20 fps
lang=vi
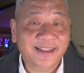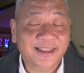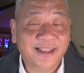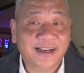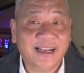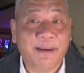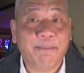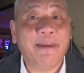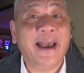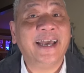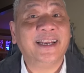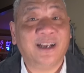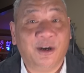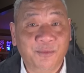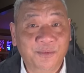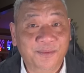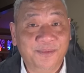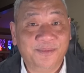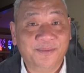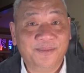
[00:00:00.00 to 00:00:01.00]
tức là ban
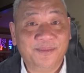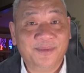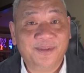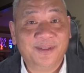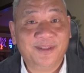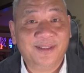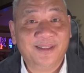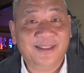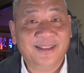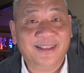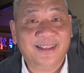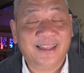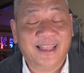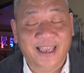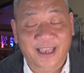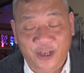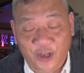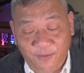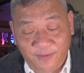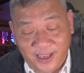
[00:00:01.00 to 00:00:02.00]
ổng
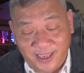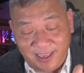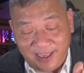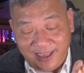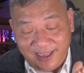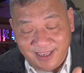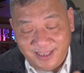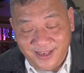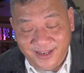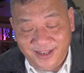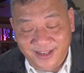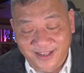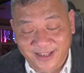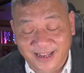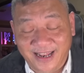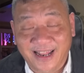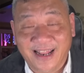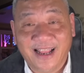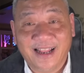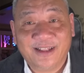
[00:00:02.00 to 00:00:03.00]
thì quý vị
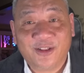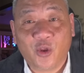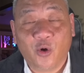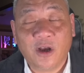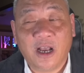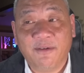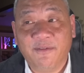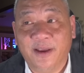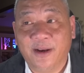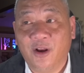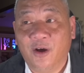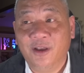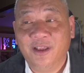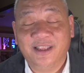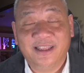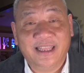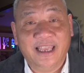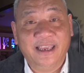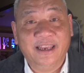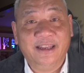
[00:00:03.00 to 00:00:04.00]
tối cao vị nói
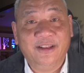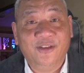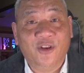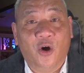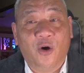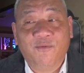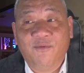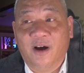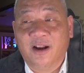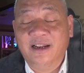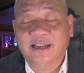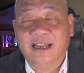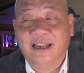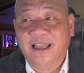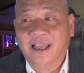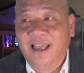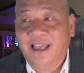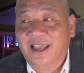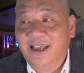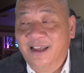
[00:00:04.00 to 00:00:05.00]
thì nó vẫn
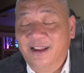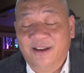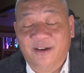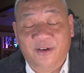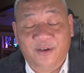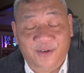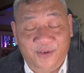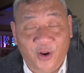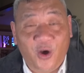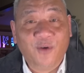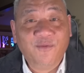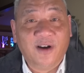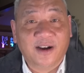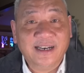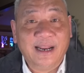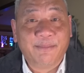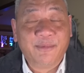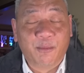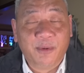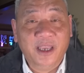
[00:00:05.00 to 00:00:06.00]
nó
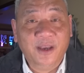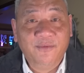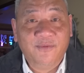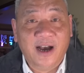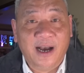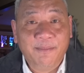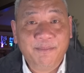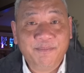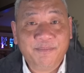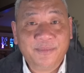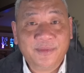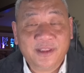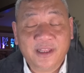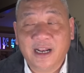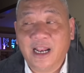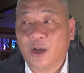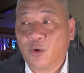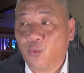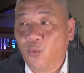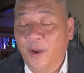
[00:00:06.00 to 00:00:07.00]
vẫn nằm trong hiến pháp
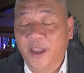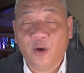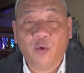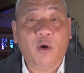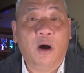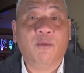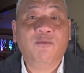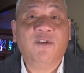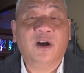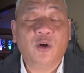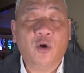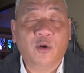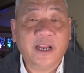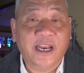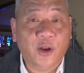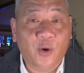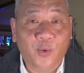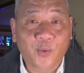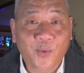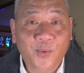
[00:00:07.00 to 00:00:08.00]
tức là quyền của ông vẫn có
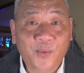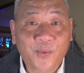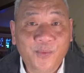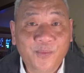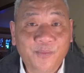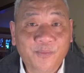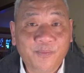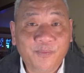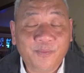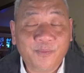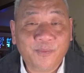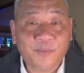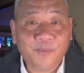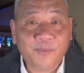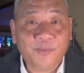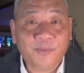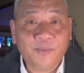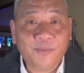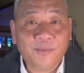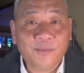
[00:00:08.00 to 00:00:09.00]
đầy đủ
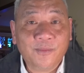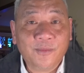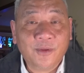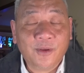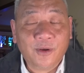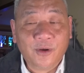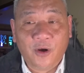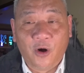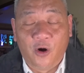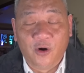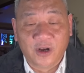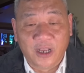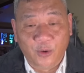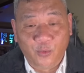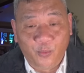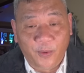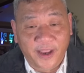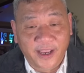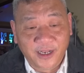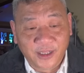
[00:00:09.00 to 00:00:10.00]
còn cái
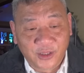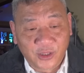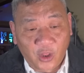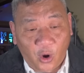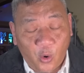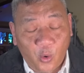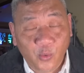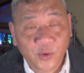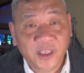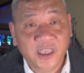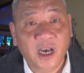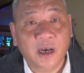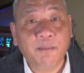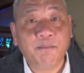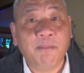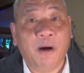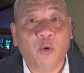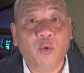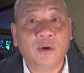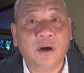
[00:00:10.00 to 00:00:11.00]
quyền tổ chức
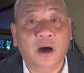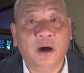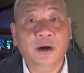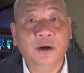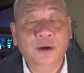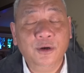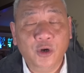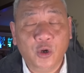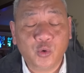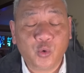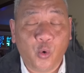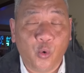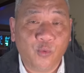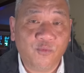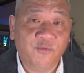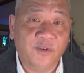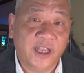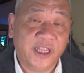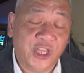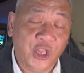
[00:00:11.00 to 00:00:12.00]
bầu cử nó
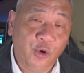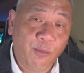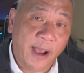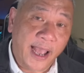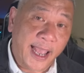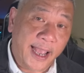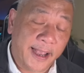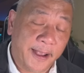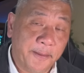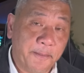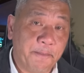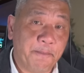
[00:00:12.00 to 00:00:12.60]
thuộc về tiểu bang.